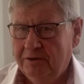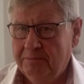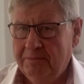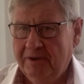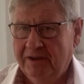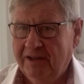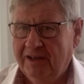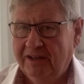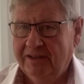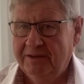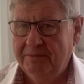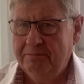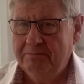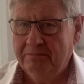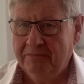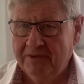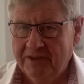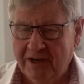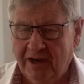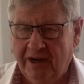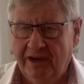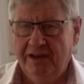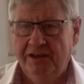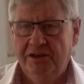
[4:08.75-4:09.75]
man hat ihm
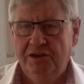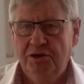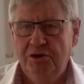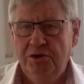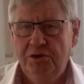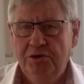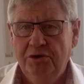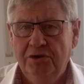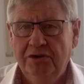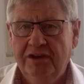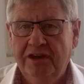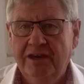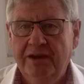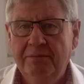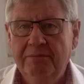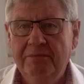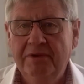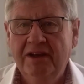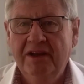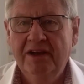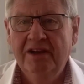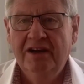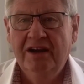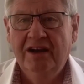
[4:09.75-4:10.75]
kein Gehör gegeben.